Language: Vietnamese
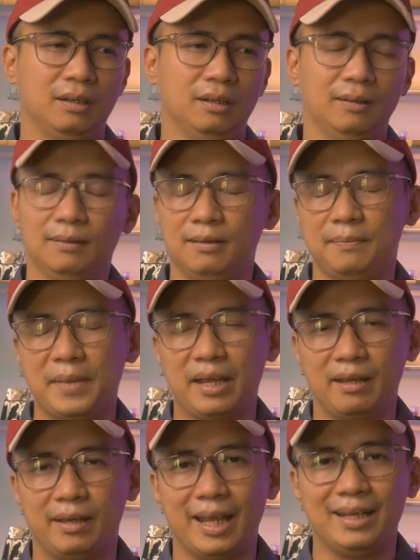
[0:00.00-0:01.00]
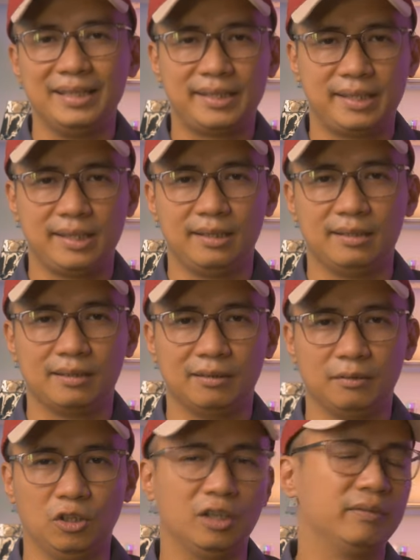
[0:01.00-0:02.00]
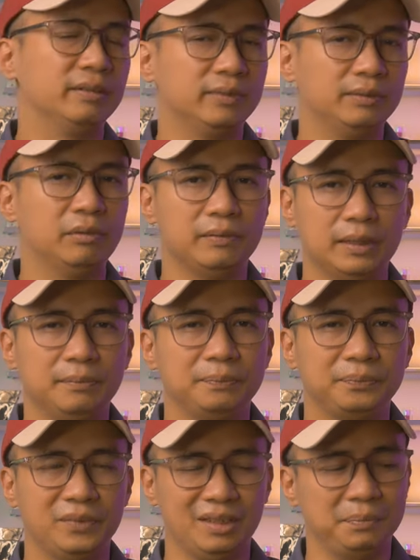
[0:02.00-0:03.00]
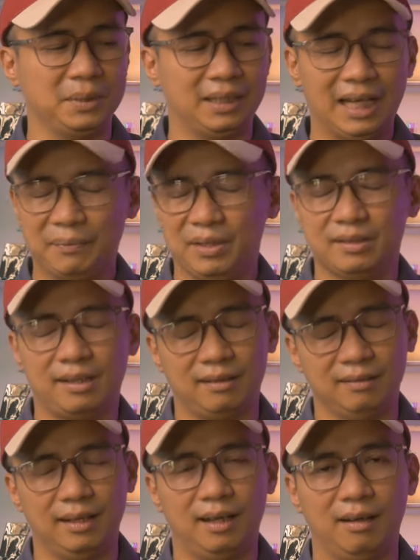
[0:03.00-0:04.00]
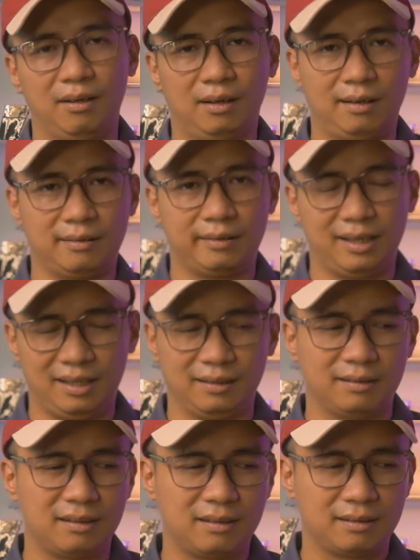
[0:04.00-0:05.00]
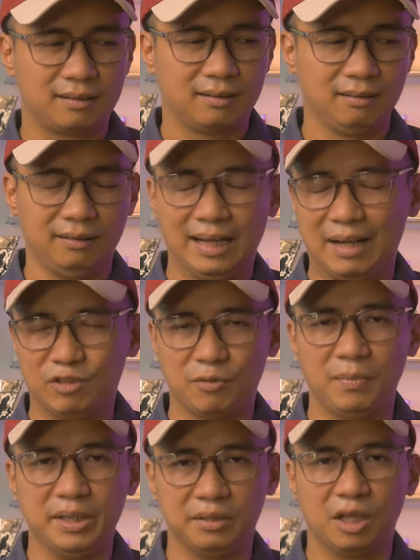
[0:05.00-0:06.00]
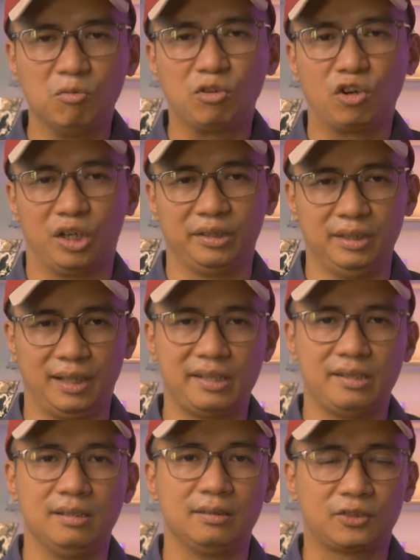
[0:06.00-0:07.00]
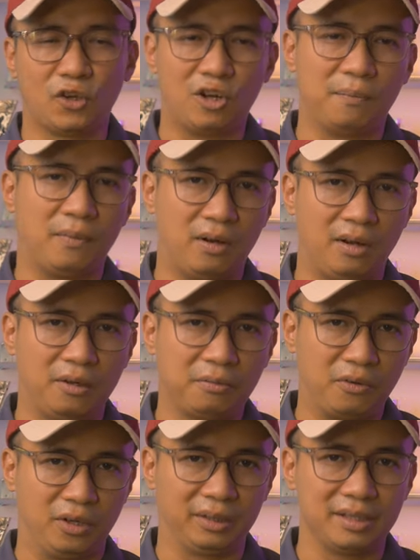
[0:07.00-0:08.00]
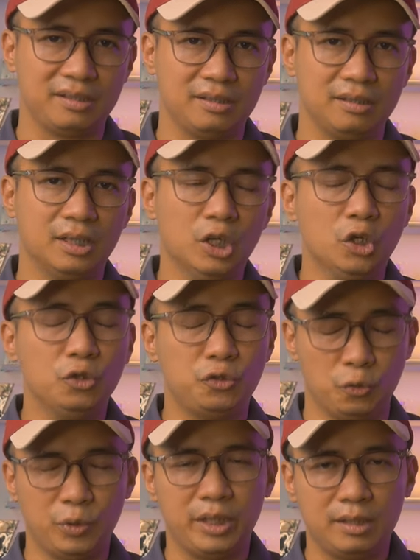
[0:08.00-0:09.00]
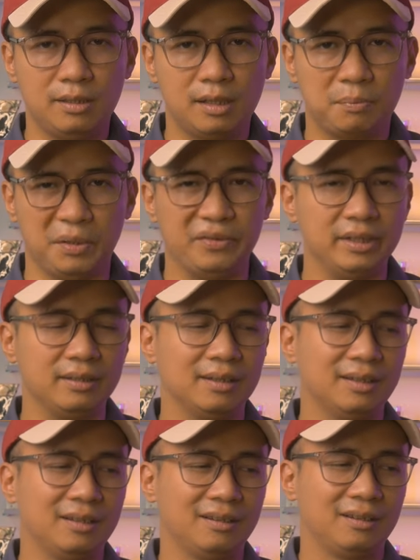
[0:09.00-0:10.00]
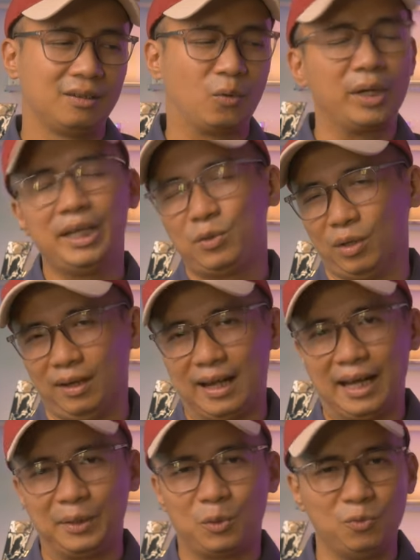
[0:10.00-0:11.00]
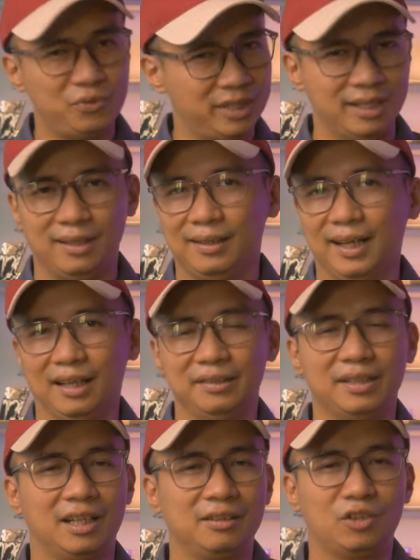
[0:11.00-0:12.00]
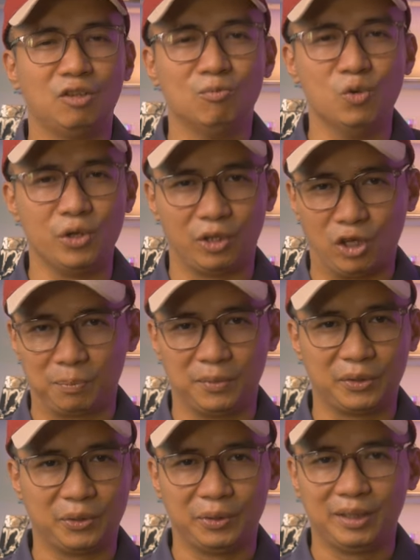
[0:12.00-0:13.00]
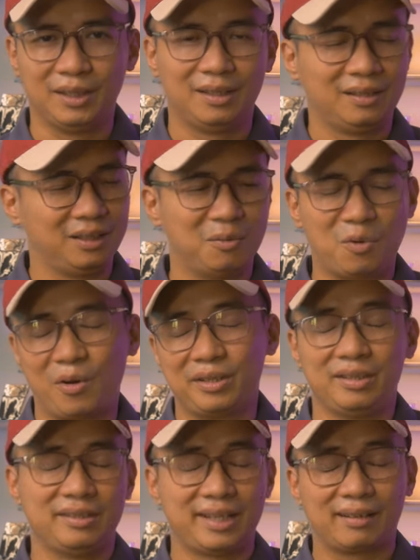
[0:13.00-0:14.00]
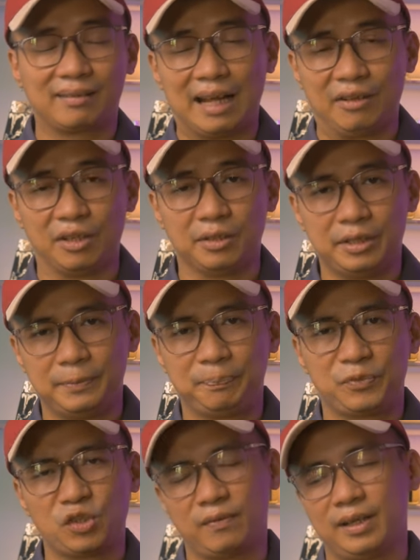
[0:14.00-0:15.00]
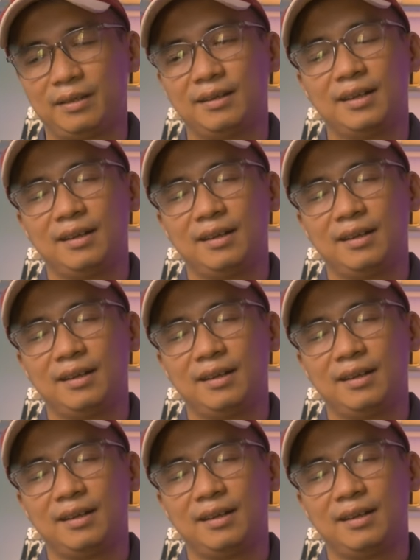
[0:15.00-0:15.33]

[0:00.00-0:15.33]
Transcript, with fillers: ờ, Le Male Elixir, đó vân vân vân vân thì mình cảm thấy rằng là họ đang làm cho mình không còn được cái sự tò mò, không còn cái sự chú ý nữa bởi vì quay quẩn lại cũng chỉ là những cái tông mùi ngọt mà thôi không có cái sự sáng tạo nào hơn do vậy